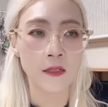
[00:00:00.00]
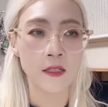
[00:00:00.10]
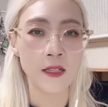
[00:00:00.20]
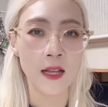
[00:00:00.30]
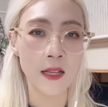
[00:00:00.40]

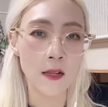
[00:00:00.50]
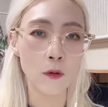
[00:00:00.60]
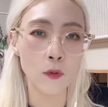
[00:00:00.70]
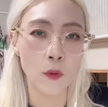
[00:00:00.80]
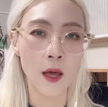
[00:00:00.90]
지난
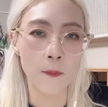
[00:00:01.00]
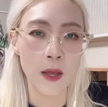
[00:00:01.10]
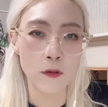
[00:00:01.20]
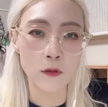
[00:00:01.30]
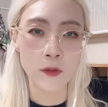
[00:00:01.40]
1년 동안
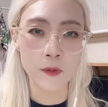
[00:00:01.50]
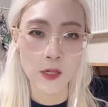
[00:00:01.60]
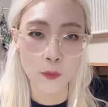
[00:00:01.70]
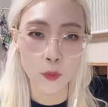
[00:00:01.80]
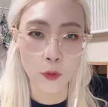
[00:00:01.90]

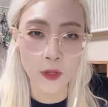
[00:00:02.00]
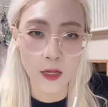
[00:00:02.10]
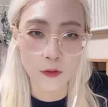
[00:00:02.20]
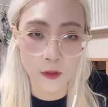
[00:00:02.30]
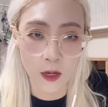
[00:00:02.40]

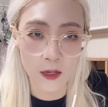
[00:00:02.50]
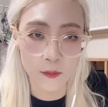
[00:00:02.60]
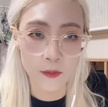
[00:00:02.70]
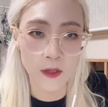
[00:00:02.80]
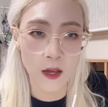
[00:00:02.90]
167%나 주가가
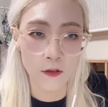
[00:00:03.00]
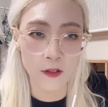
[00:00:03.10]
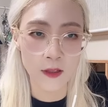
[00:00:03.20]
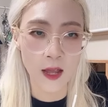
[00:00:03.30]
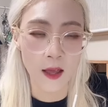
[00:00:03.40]

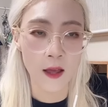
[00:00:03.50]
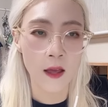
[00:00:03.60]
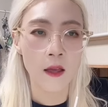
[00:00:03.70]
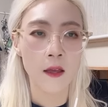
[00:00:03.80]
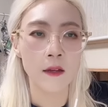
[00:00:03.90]
급등하였는데
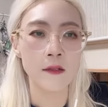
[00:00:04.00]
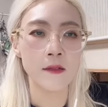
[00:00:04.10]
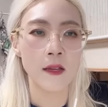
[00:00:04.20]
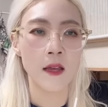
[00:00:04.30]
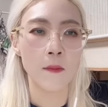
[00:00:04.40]

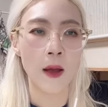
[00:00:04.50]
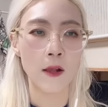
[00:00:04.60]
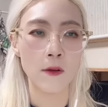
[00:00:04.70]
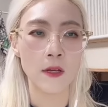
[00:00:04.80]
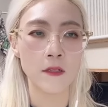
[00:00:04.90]
현재
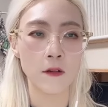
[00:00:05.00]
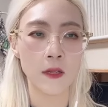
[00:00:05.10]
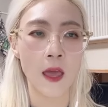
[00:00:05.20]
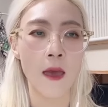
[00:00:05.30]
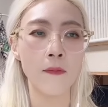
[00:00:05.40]

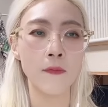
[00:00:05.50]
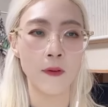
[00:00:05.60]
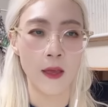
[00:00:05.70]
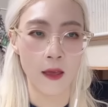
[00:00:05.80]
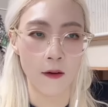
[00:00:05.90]
발류에이션이
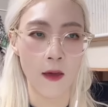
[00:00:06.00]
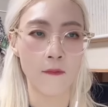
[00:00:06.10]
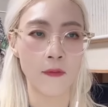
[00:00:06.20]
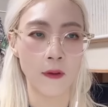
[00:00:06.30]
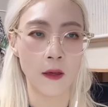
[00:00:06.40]
F예요,
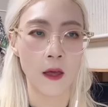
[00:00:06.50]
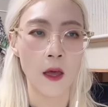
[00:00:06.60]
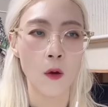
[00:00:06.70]
F.